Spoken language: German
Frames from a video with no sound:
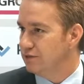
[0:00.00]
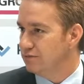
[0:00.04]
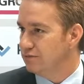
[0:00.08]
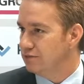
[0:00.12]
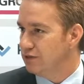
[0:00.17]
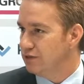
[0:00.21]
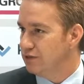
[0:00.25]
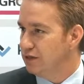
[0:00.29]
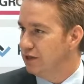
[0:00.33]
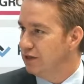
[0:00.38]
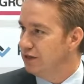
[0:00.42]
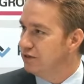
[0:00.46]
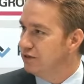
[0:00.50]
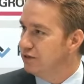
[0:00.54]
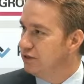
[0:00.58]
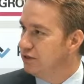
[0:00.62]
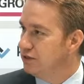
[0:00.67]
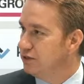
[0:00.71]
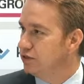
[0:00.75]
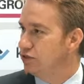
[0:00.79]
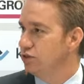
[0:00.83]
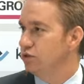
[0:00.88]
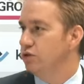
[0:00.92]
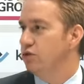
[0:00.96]

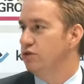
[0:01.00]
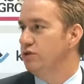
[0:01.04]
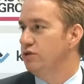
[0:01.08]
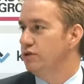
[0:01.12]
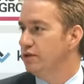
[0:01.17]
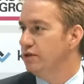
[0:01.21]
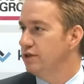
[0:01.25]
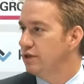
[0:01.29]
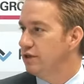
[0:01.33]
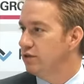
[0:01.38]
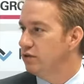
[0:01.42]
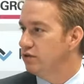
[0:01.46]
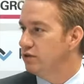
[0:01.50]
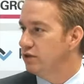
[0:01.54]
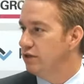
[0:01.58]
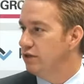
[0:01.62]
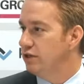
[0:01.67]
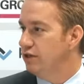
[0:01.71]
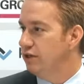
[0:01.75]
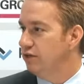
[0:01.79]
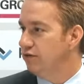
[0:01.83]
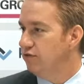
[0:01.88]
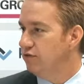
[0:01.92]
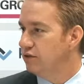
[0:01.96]
selektierte Kunden
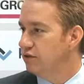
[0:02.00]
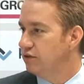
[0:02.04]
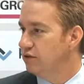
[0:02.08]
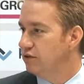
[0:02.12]
ausgeliefert,